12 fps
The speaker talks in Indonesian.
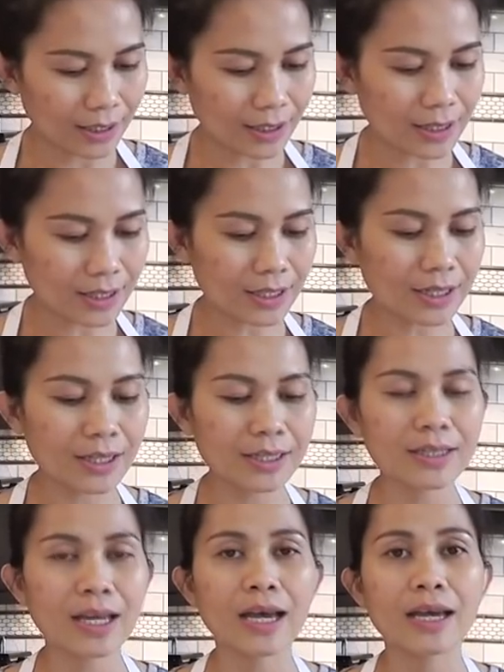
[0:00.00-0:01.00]
Di sini
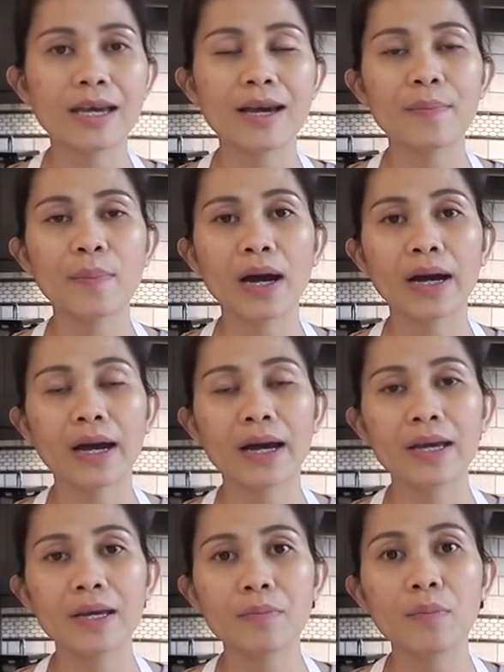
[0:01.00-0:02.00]
saya
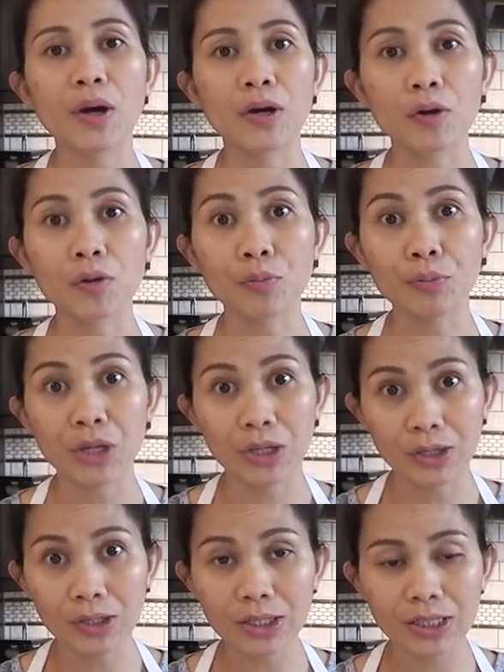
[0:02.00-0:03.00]
pakai
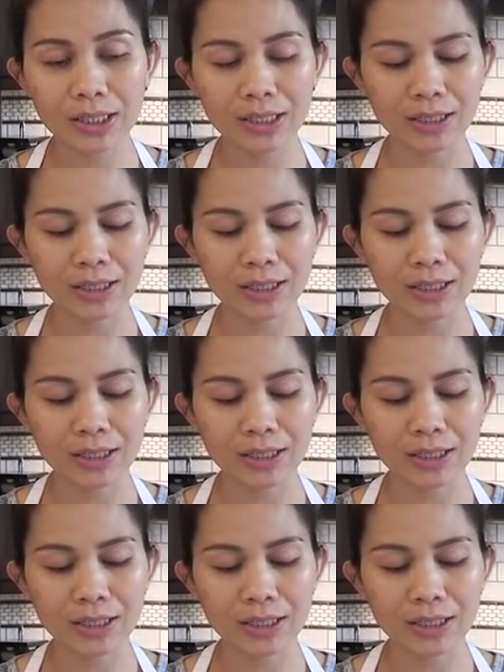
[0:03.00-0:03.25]
buttermilk.